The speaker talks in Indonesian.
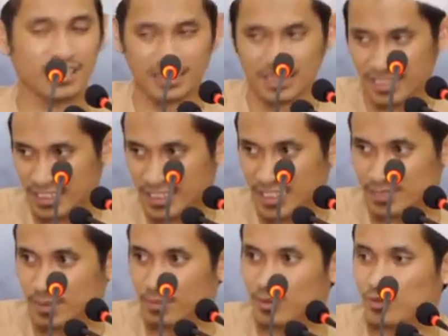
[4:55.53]
Ayat ini ada
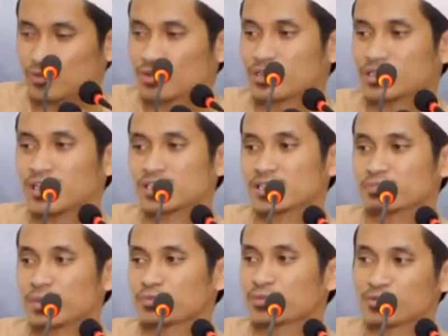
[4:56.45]
asbabun nuzulnya,
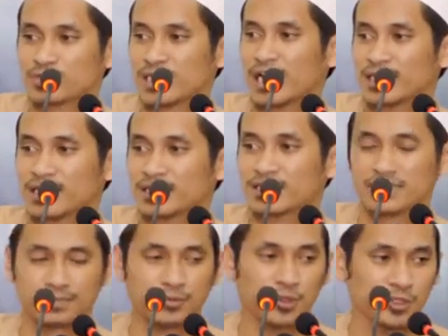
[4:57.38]
sebab turunnya ayat
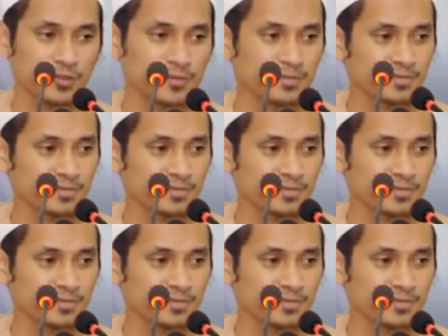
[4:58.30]
tersebut.